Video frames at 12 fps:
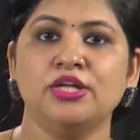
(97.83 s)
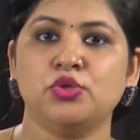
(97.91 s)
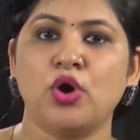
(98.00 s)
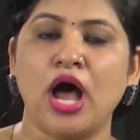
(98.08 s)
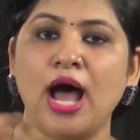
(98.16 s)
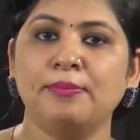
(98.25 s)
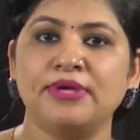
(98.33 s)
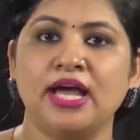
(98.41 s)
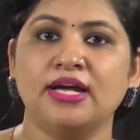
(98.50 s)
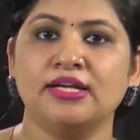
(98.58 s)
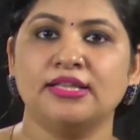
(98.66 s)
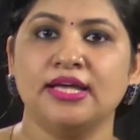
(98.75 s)
तो आप क्या
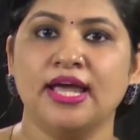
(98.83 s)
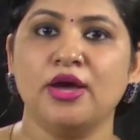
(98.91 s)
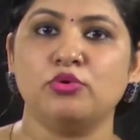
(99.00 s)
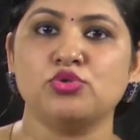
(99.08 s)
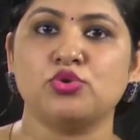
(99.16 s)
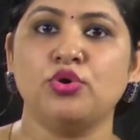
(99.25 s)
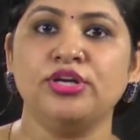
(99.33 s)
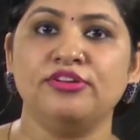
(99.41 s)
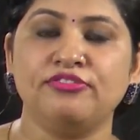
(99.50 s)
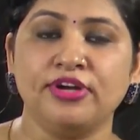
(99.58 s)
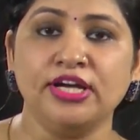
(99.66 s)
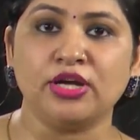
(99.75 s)
करते हैं उसको
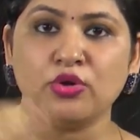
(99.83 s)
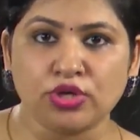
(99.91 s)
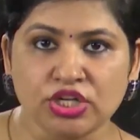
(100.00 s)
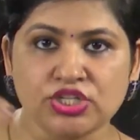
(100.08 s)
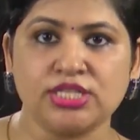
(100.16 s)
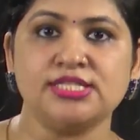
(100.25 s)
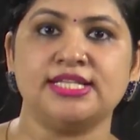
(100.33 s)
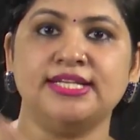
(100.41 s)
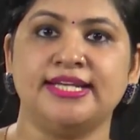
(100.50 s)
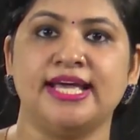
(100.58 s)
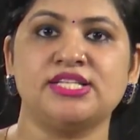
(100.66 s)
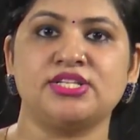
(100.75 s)
डिफरेंट लोकेशन से
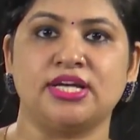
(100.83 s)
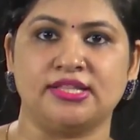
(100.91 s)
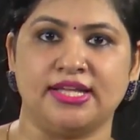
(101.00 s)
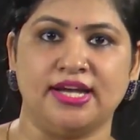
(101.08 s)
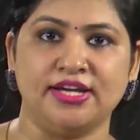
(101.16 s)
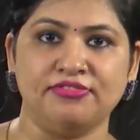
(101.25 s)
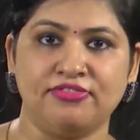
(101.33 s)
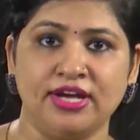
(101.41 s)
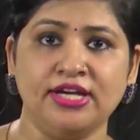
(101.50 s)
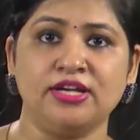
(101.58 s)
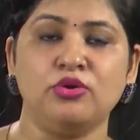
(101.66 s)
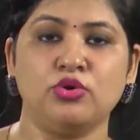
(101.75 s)
टेस्ट करते हैं
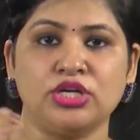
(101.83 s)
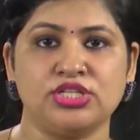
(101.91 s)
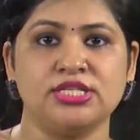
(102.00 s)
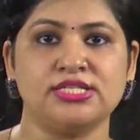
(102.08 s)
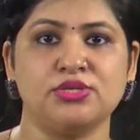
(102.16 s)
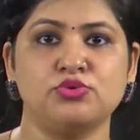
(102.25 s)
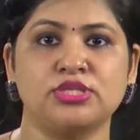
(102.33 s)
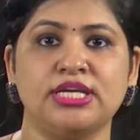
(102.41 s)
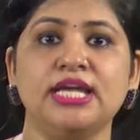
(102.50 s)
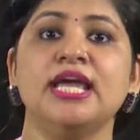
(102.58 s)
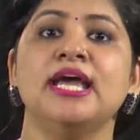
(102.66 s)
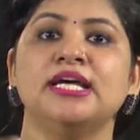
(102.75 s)
डिफरेंट लोकेशन से उसकी